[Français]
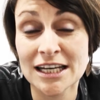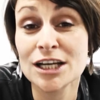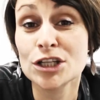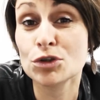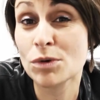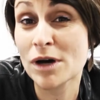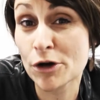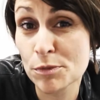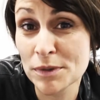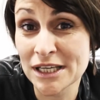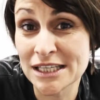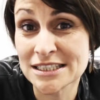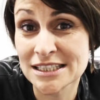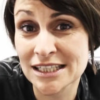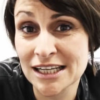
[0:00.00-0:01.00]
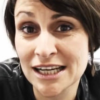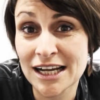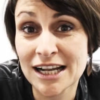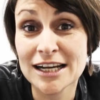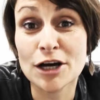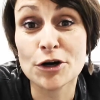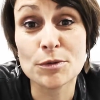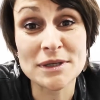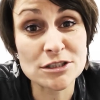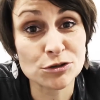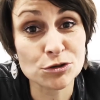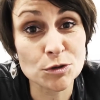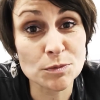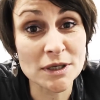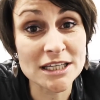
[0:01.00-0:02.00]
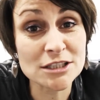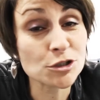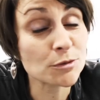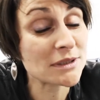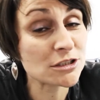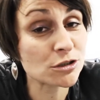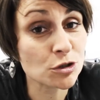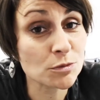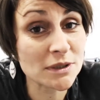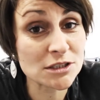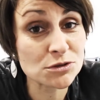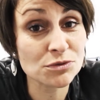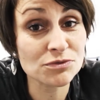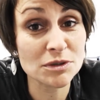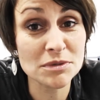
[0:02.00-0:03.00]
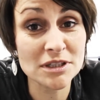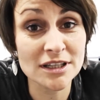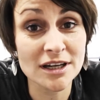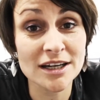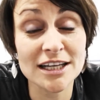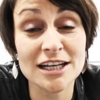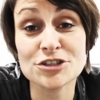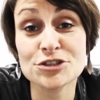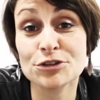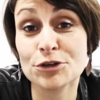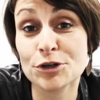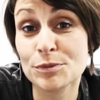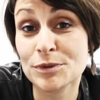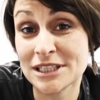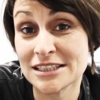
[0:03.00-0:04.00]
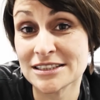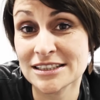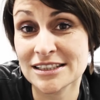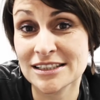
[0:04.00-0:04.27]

Trois reprises. La reprise d'entreprise, reprise d'entreprise au féminin et la jeune reprise.